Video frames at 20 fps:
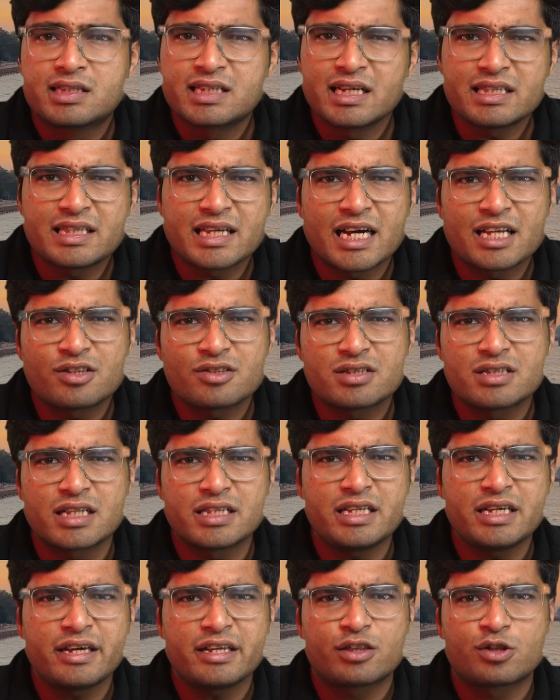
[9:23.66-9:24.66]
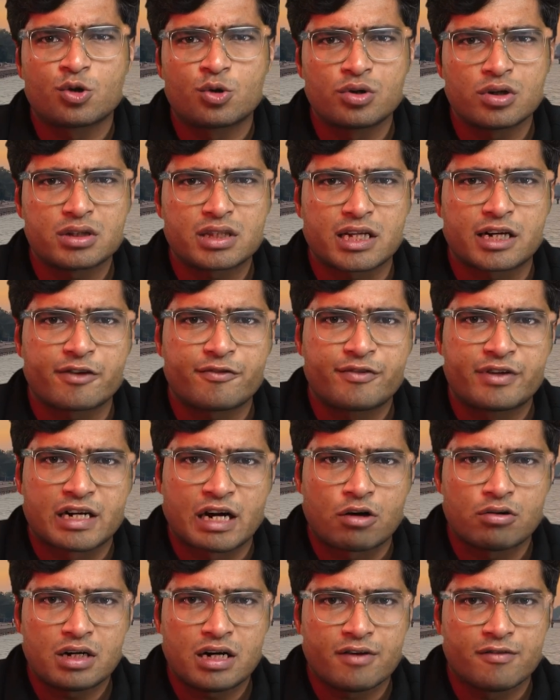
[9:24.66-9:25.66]
इसके तहत उस नदी के दोनों तरफ
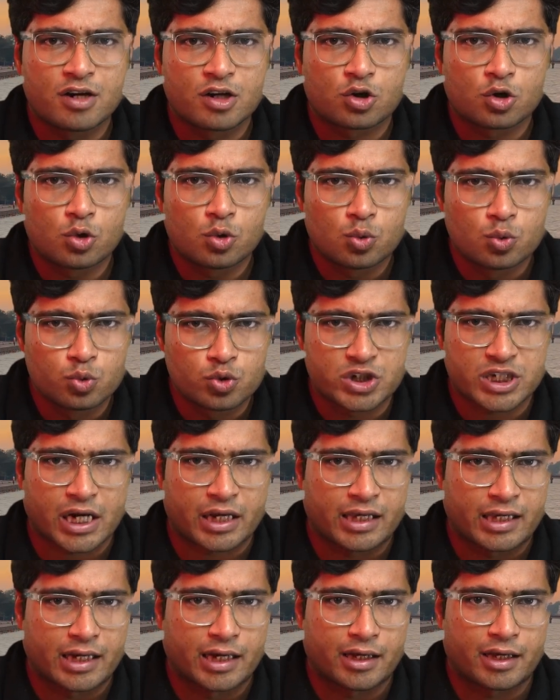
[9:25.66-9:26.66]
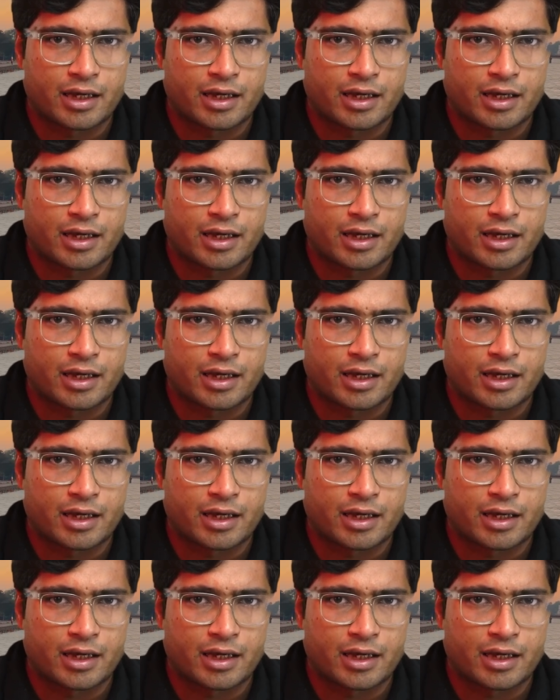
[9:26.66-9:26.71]
ग्राउंड लेवल को ऊंचा किया